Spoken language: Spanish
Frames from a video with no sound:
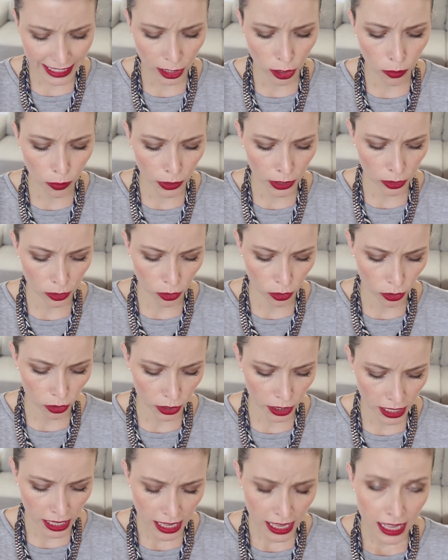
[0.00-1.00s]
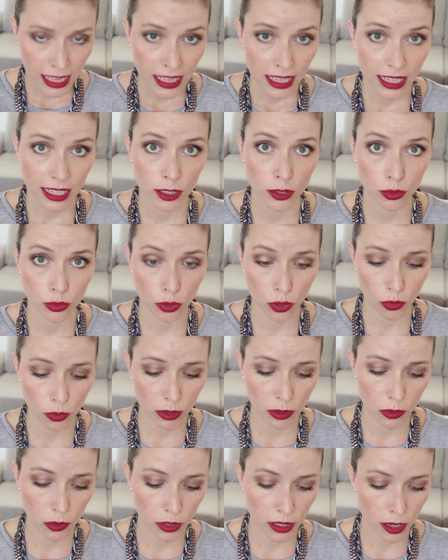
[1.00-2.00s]
tengo puesto hoy es uno
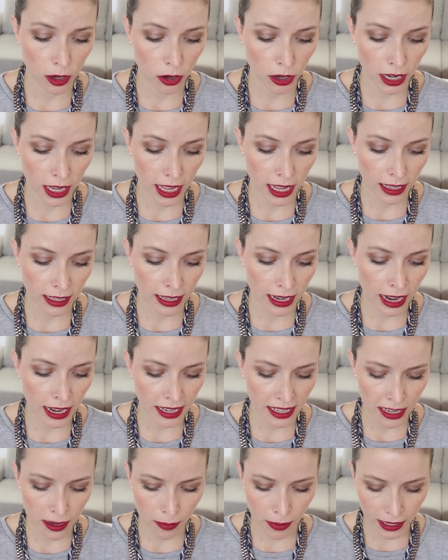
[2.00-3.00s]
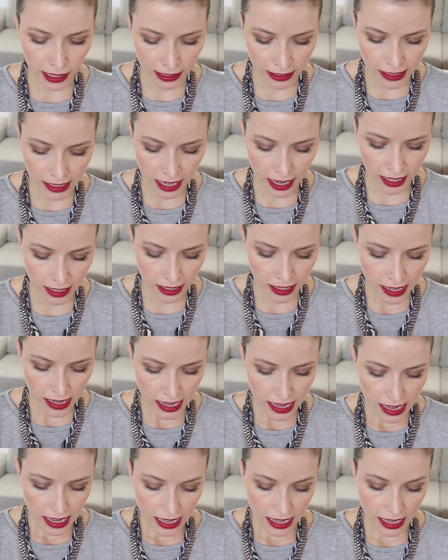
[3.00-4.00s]
nuevo de L'Oreal, de la línea Parisien.
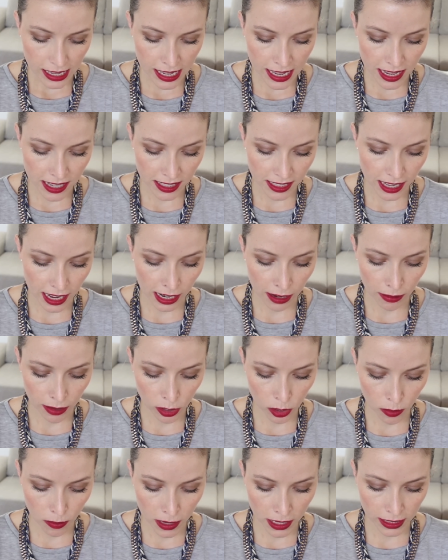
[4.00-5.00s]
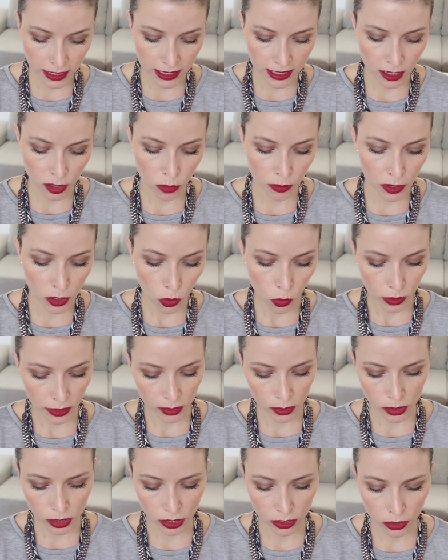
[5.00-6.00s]
Y es acabado mate, es el número
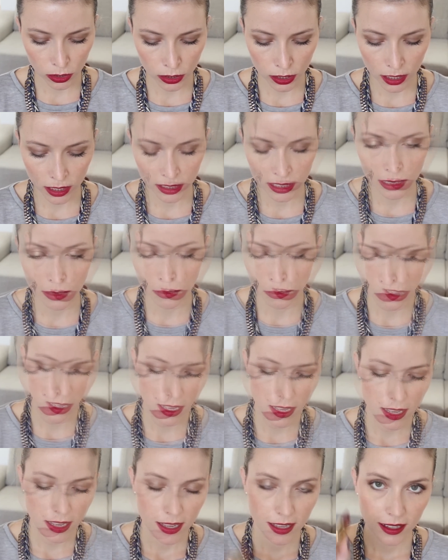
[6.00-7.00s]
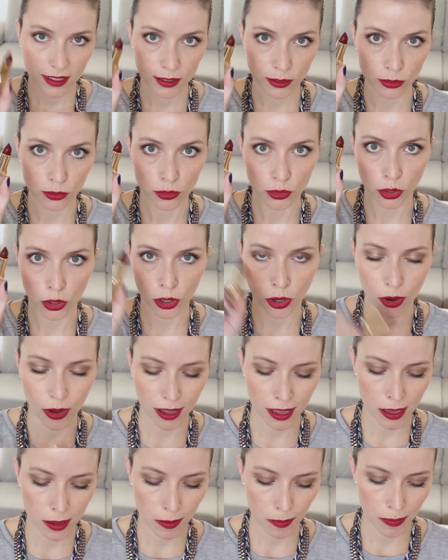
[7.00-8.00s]
430. Es un tono
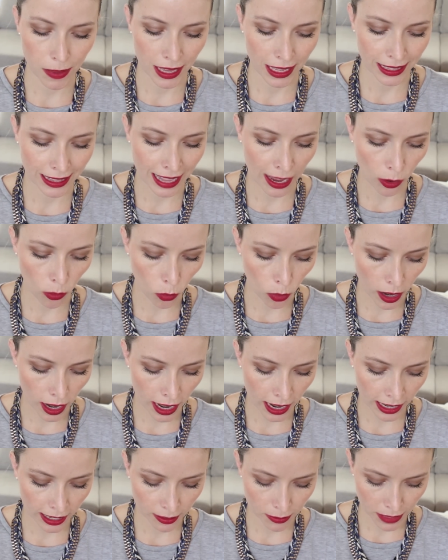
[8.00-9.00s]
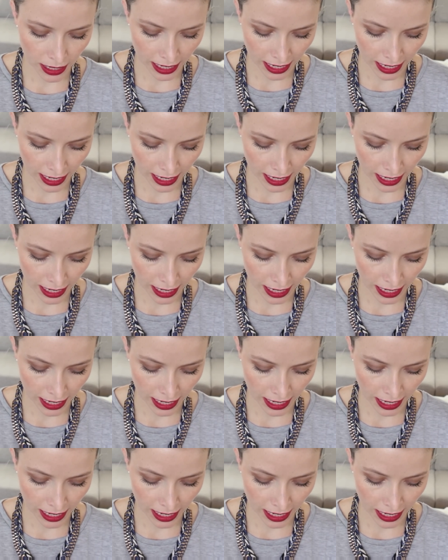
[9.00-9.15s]
espectacular, me